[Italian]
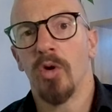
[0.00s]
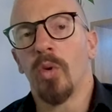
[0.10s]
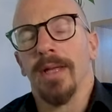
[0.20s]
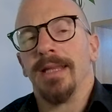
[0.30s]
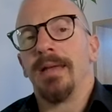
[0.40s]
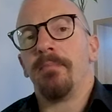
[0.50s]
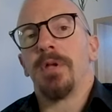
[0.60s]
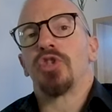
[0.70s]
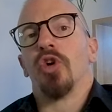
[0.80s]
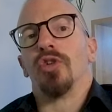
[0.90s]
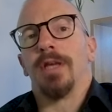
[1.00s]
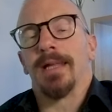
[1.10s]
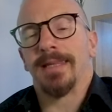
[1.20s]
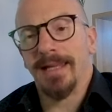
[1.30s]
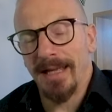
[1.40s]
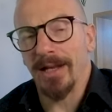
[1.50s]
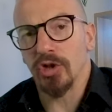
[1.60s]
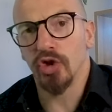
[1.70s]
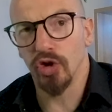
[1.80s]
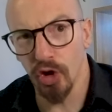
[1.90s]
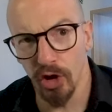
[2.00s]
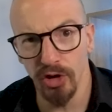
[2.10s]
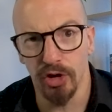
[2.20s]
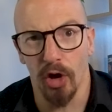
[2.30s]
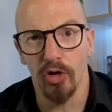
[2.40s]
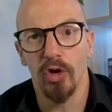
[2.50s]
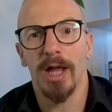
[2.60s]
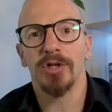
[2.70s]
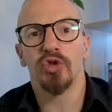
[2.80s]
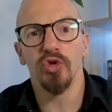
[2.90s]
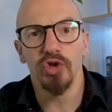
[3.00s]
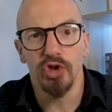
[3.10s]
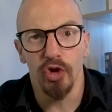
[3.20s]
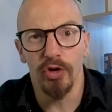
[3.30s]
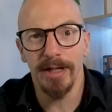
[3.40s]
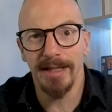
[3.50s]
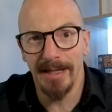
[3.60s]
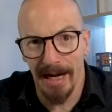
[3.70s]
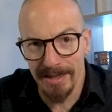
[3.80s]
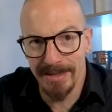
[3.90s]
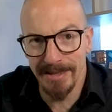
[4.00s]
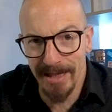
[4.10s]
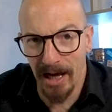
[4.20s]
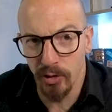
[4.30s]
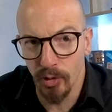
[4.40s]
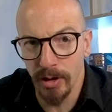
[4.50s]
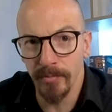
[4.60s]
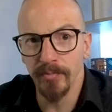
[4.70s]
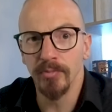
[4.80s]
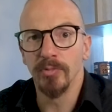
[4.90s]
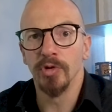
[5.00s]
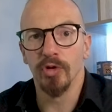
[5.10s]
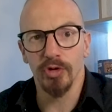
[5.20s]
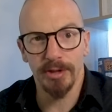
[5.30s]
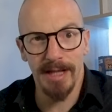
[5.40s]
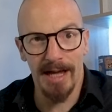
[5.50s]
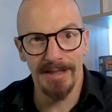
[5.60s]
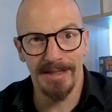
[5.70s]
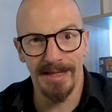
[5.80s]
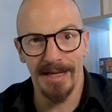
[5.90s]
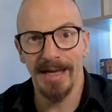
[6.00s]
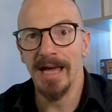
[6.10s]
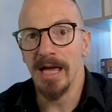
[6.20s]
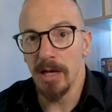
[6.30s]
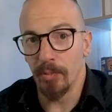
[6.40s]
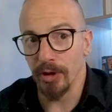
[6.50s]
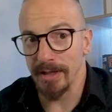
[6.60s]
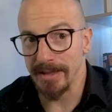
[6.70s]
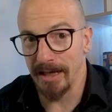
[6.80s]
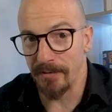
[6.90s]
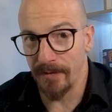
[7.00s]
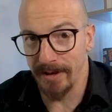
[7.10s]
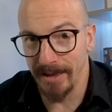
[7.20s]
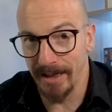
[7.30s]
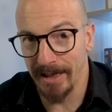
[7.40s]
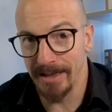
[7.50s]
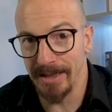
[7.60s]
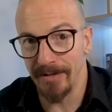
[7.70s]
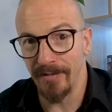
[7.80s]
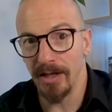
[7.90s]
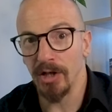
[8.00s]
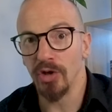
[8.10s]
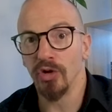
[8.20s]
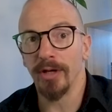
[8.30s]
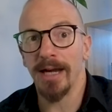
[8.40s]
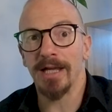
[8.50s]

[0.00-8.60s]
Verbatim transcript: Quindi bisogna tenere sotto controllo l'assunzione di grassi saturi. Nonostante i potenziali effetti negativi, non è